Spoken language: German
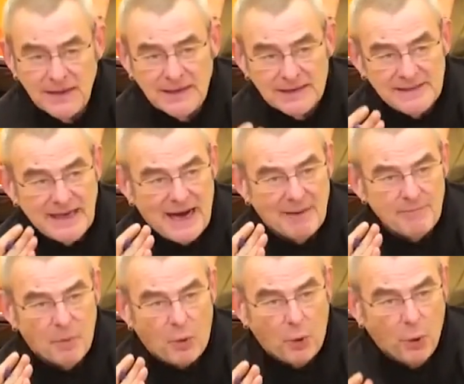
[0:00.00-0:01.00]
Sie
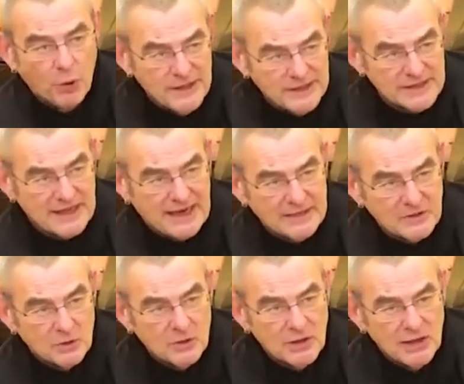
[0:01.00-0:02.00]
haben ohne
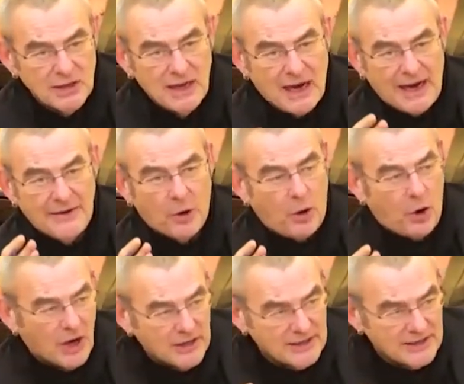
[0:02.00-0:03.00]
Zeitdruck eine
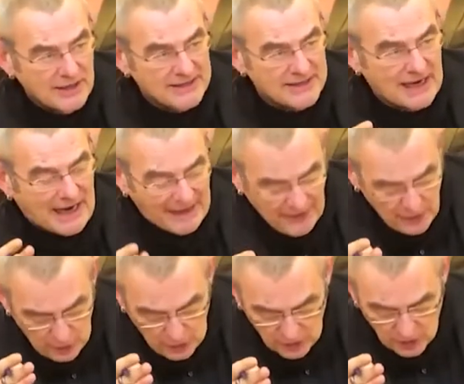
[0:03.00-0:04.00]
ordentliche
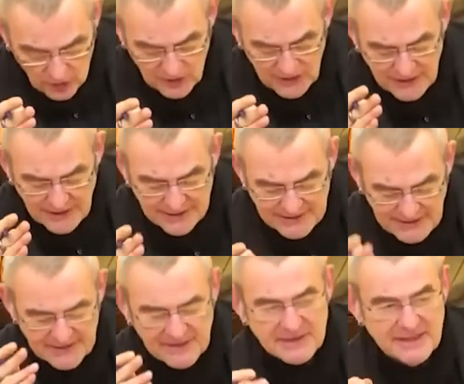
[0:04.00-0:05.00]
Anhörung
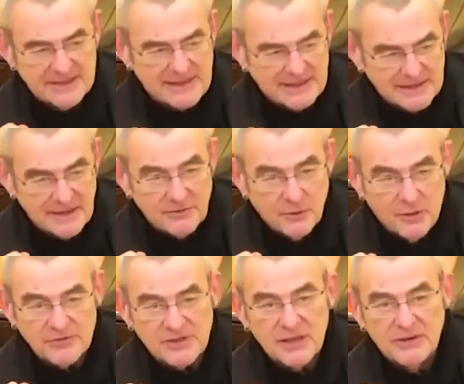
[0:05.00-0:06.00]
dieses
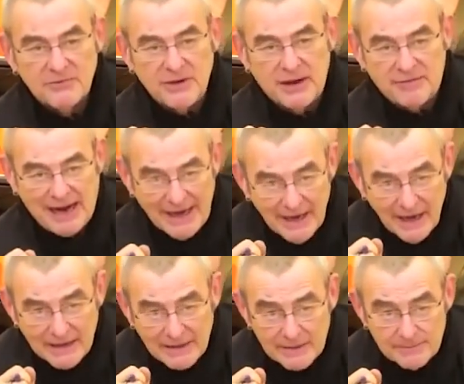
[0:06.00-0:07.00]
Gesetzentwurfs
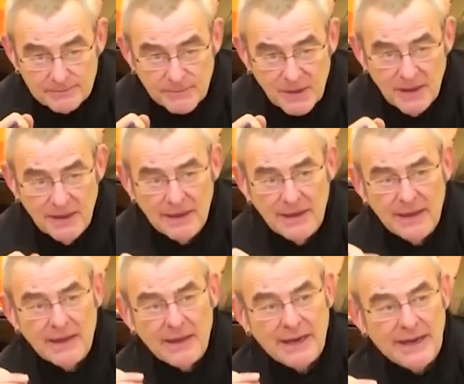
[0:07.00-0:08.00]
verweigert.
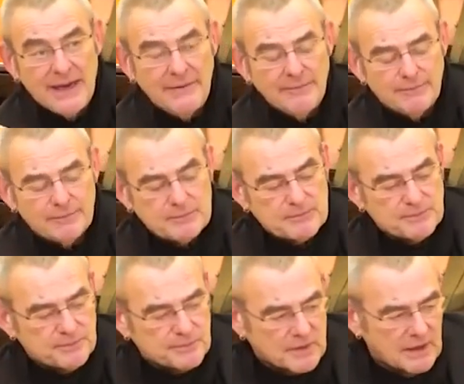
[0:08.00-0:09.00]
In
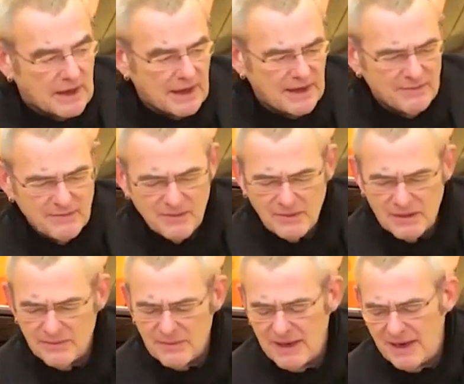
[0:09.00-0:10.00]
Herr,
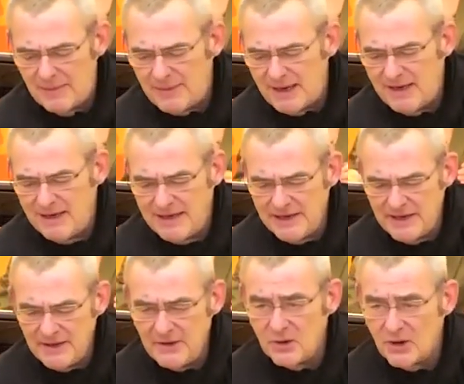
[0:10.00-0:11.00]
Herr
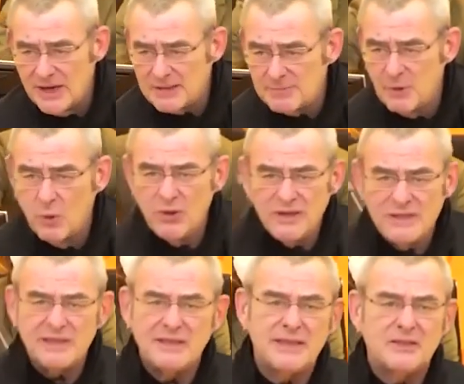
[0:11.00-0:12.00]
Bellino, jetzt beruhigen
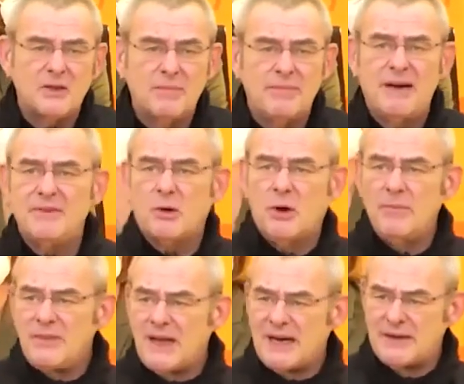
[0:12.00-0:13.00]
Sie sich doch einmal. Wir
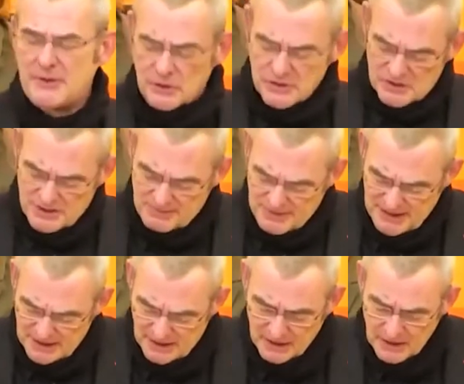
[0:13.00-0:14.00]
kommen nachher noch zu einem
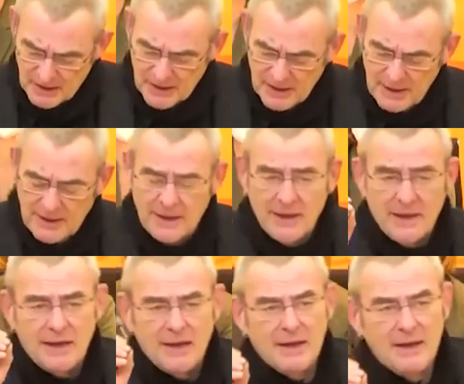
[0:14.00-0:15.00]
Bier.
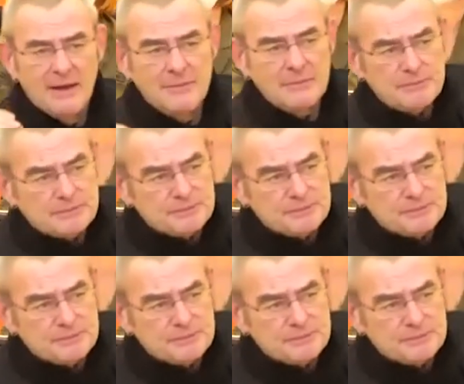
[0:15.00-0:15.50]
Ähm,